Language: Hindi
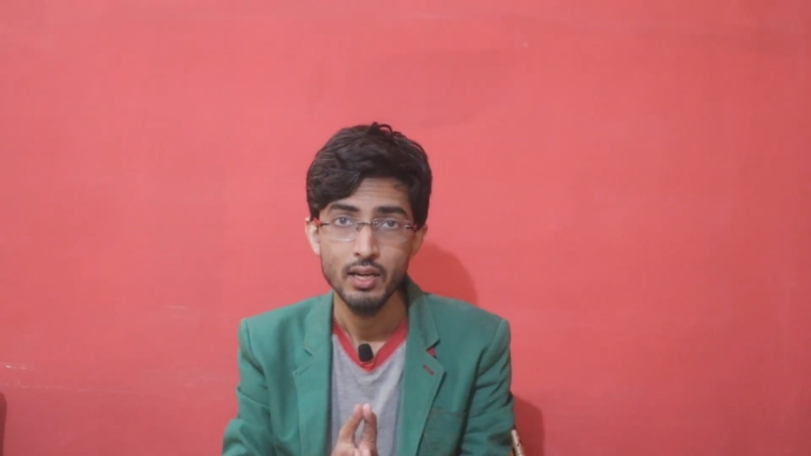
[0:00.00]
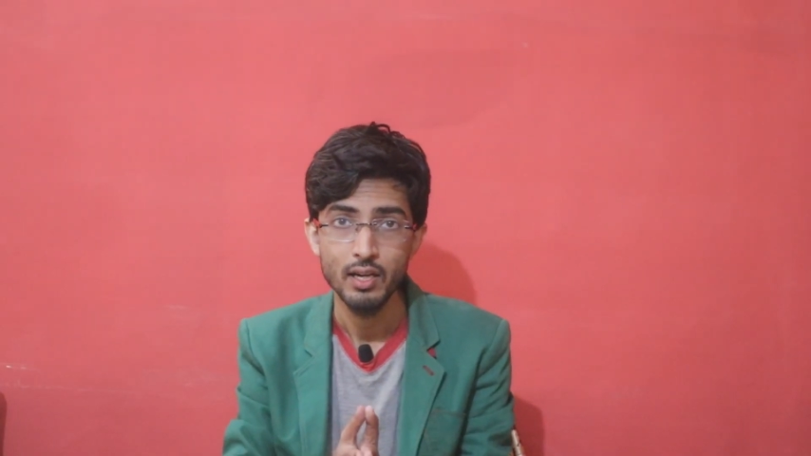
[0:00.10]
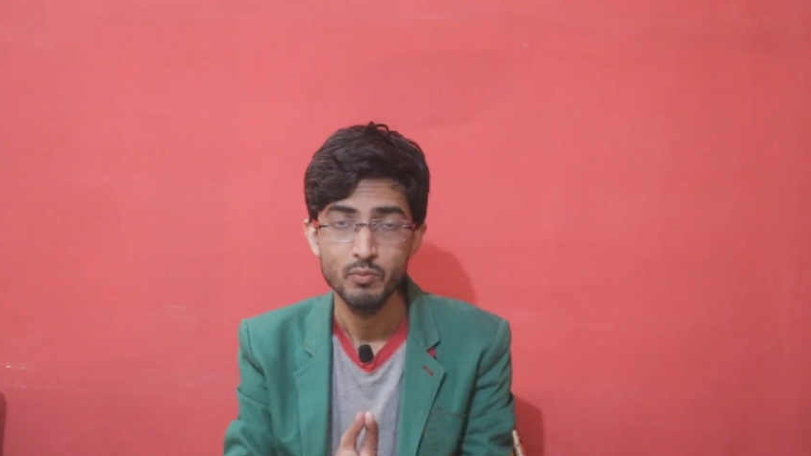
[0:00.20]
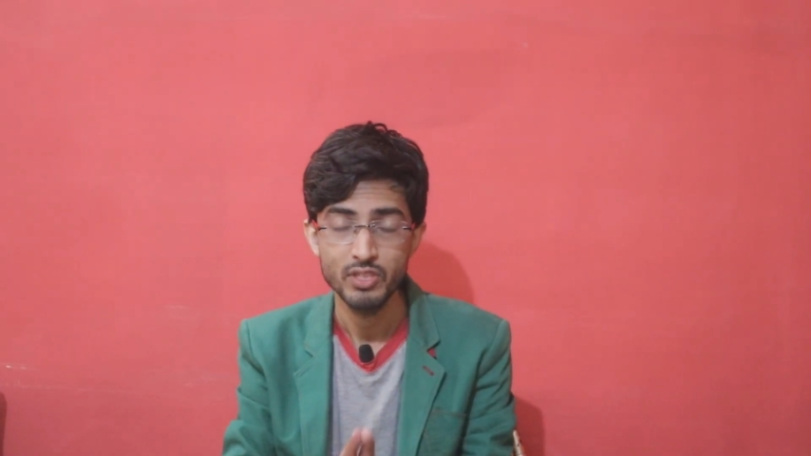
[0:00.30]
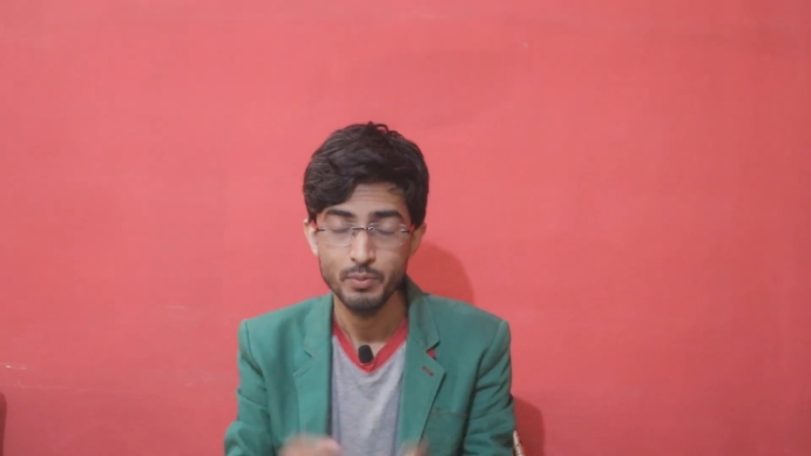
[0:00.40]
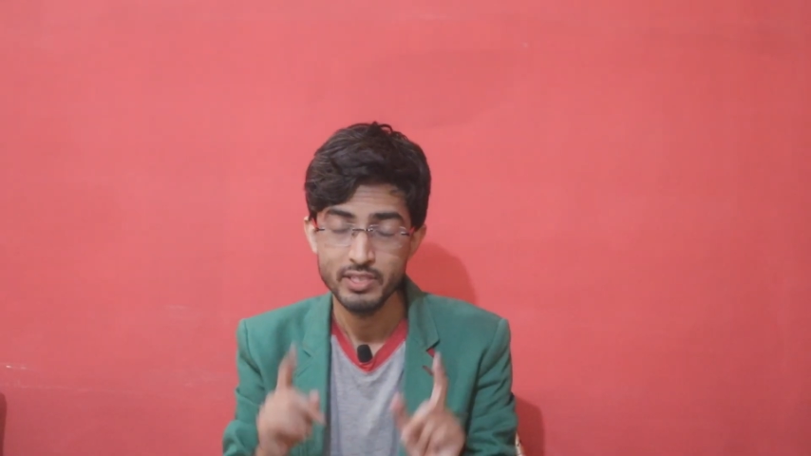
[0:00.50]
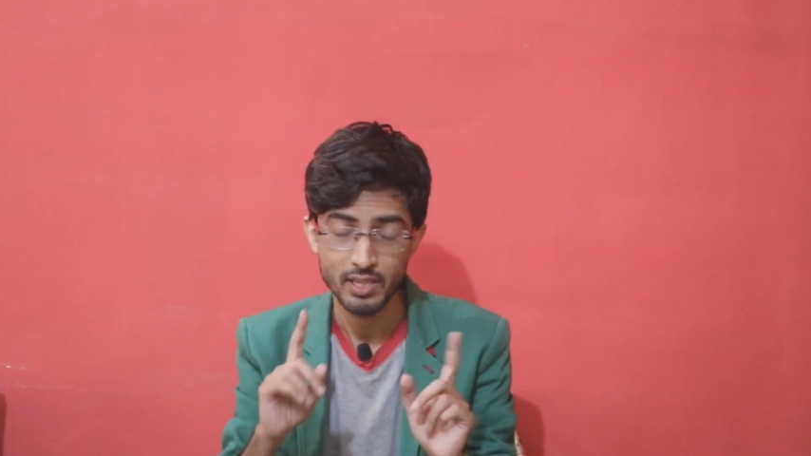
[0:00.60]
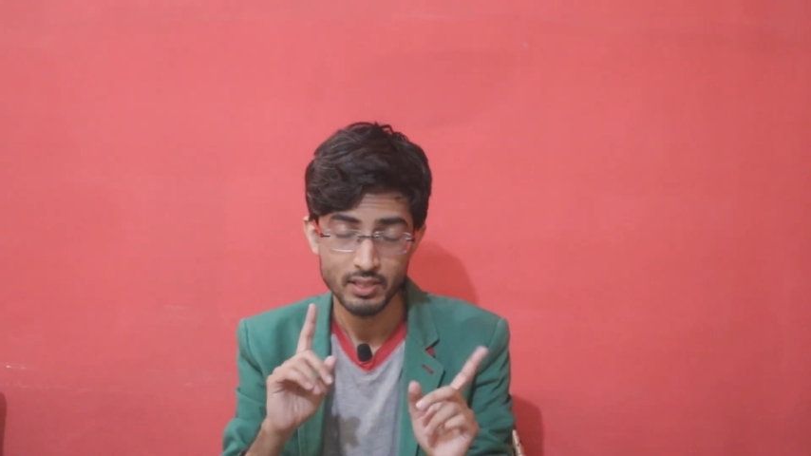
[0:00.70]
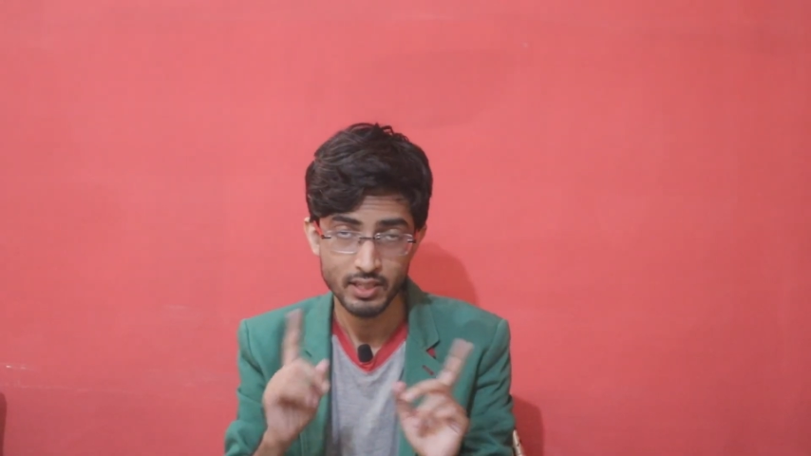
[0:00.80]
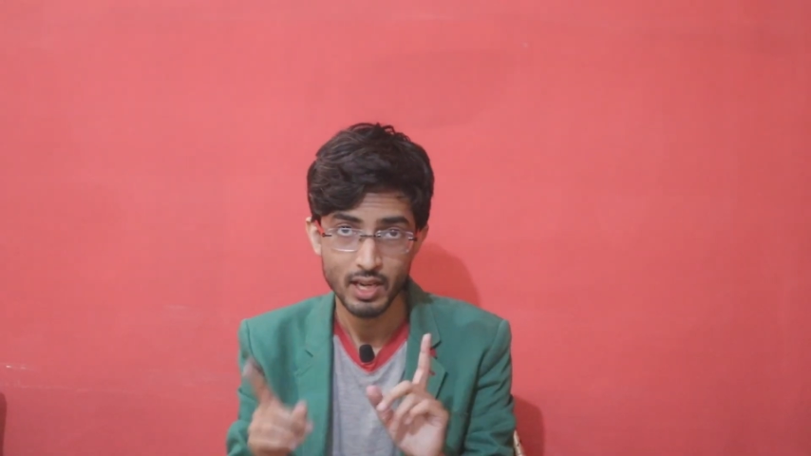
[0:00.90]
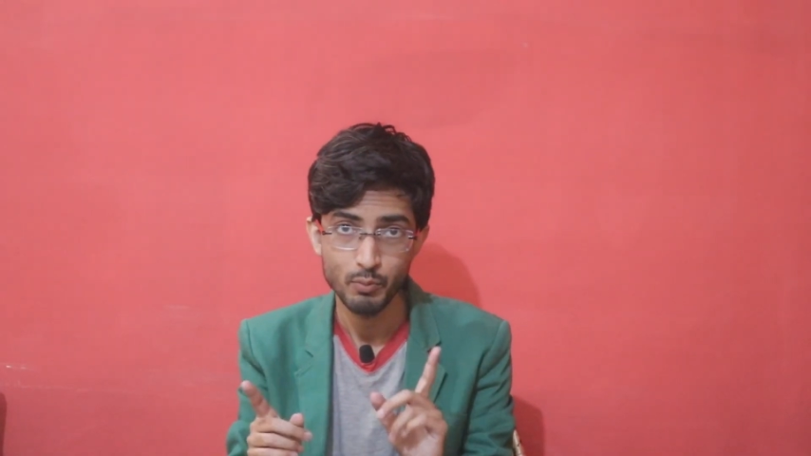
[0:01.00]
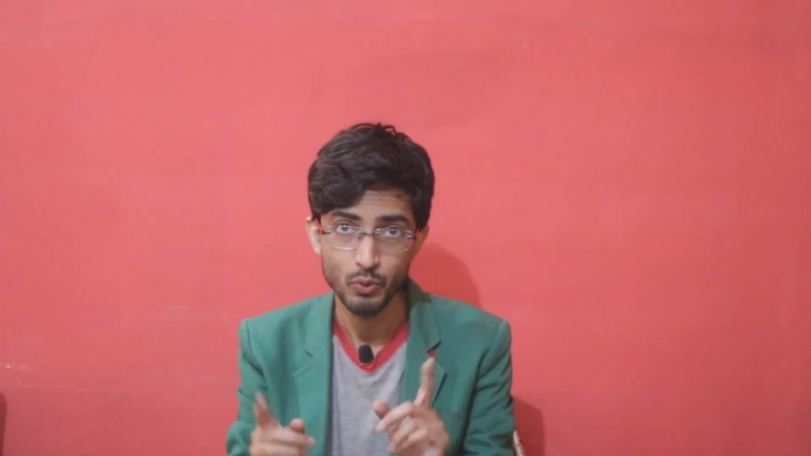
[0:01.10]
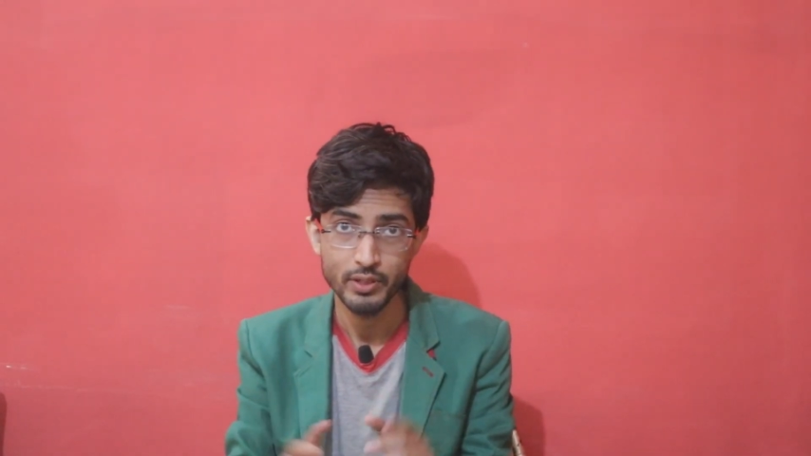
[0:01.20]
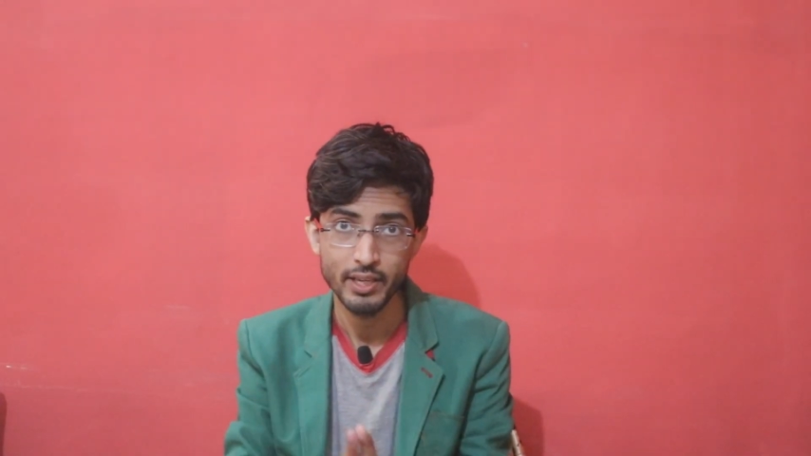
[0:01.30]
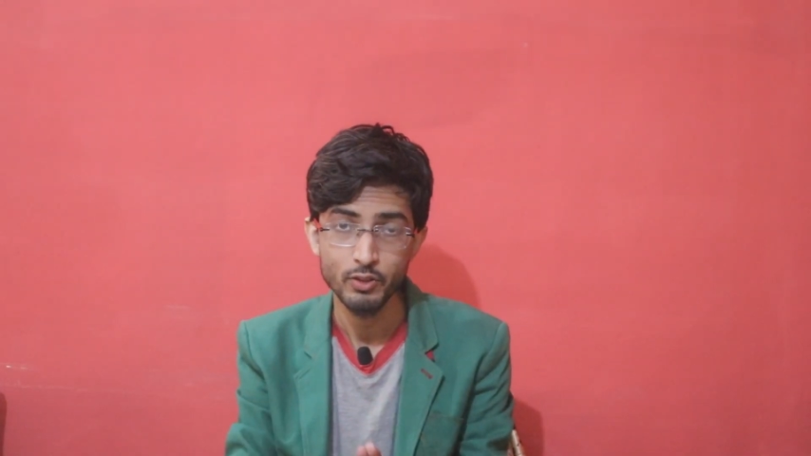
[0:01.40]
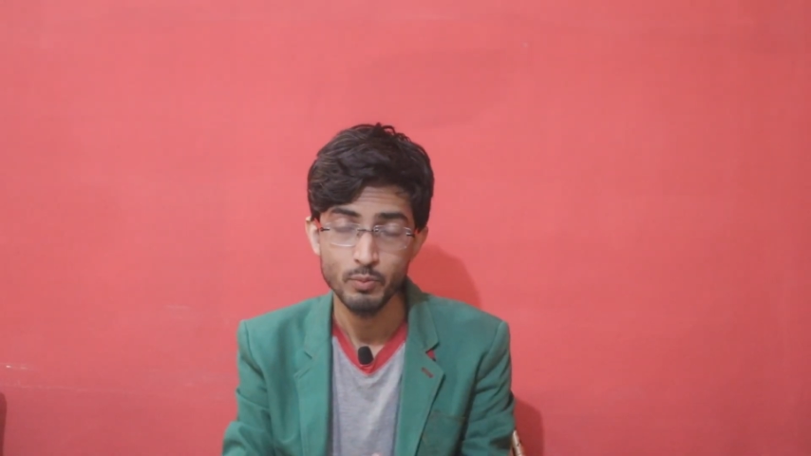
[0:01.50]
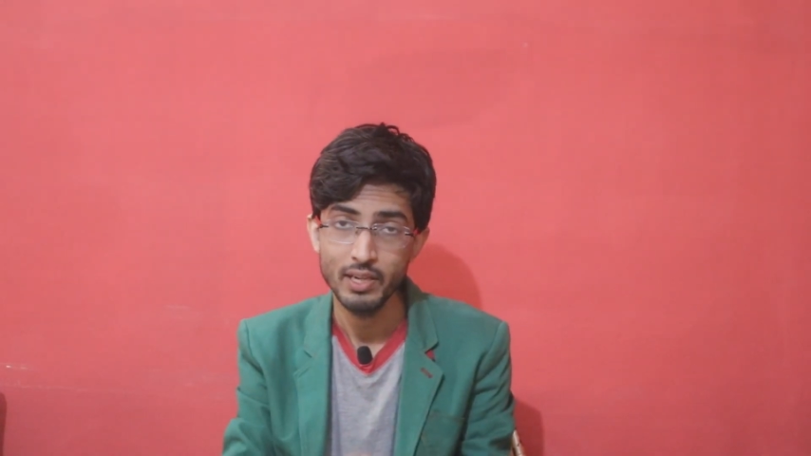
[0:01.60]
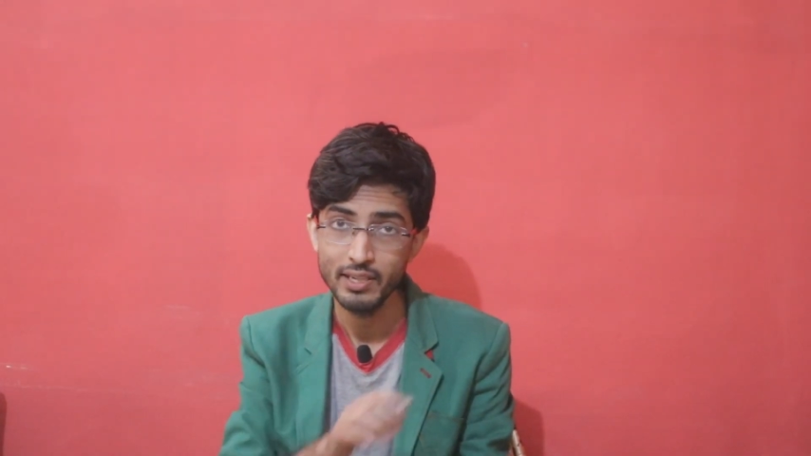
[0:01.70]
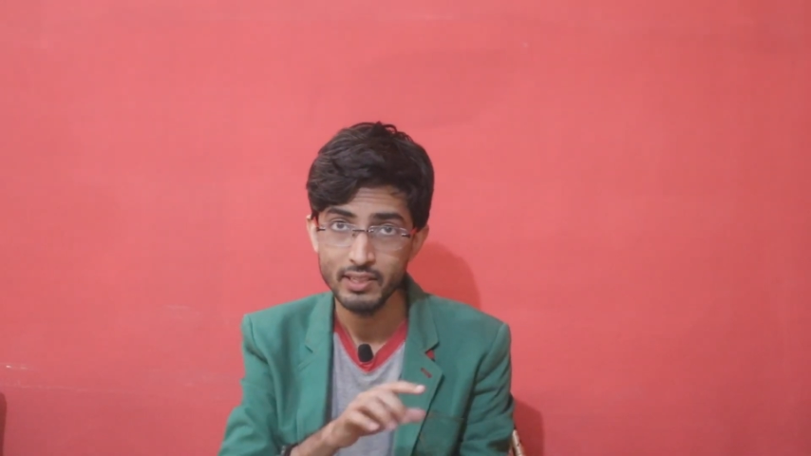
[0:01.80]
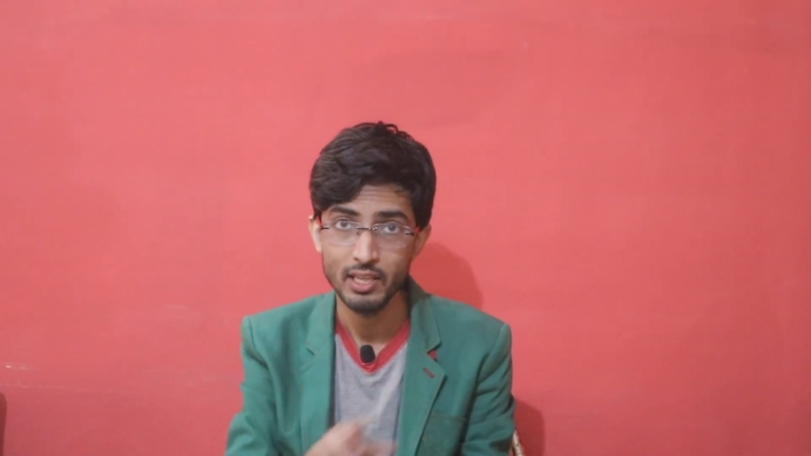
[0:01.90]
आ, मुझे भी चैनल का नाम भूल गया तो
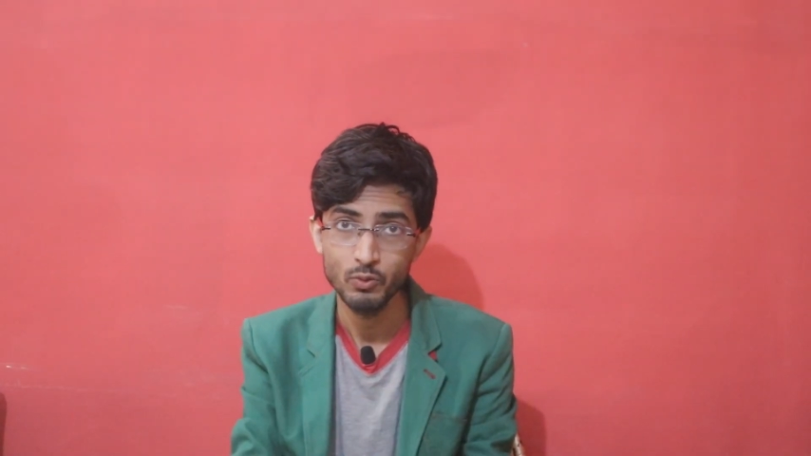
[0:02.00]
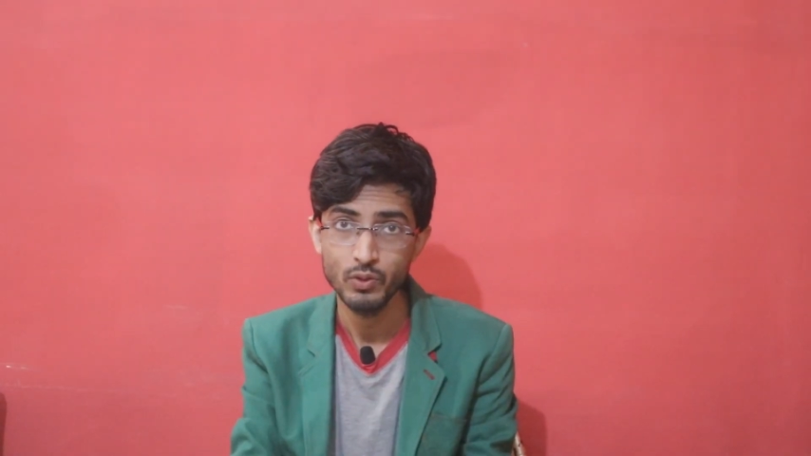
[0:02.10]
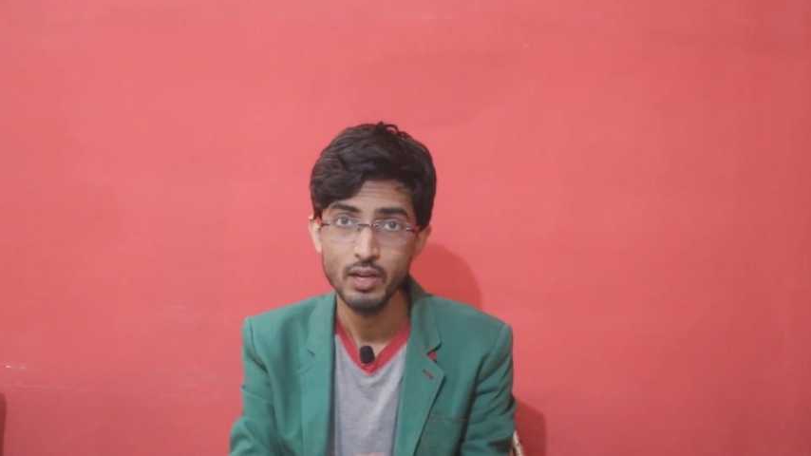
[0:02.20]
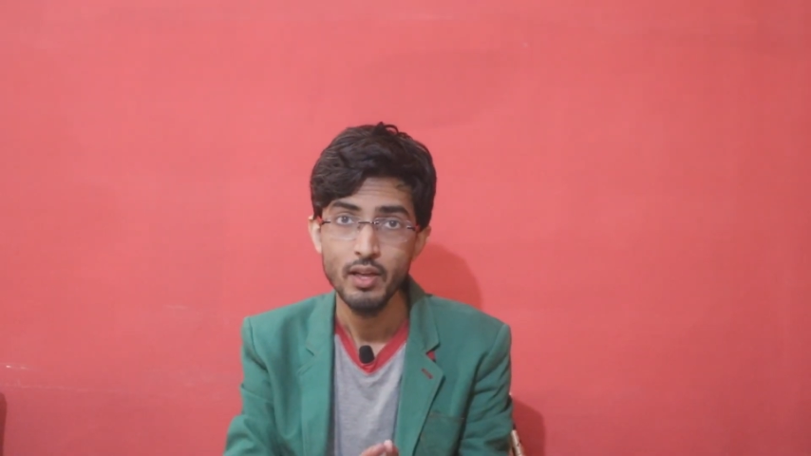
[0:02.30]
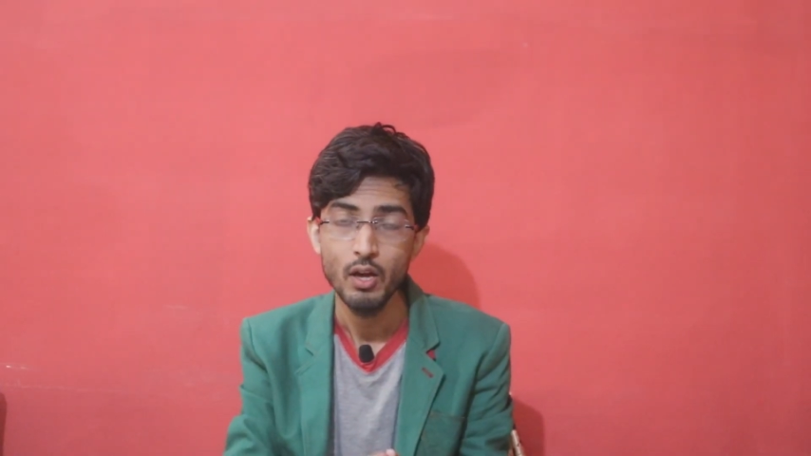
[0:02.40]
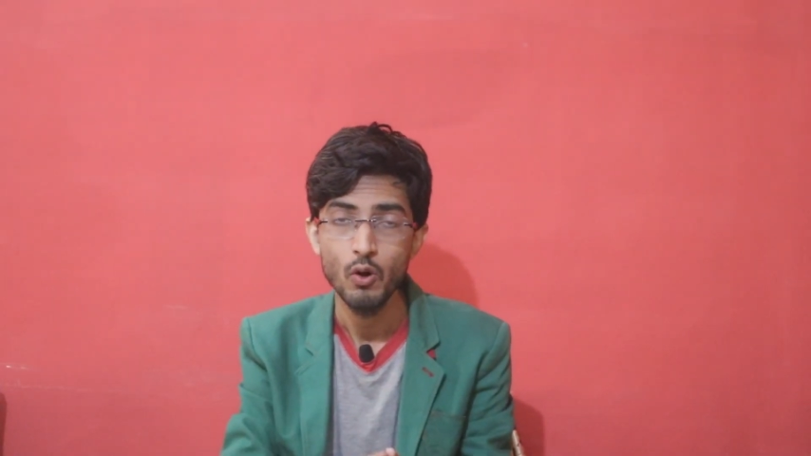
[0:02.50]
मैं लिंक डाल दूँगा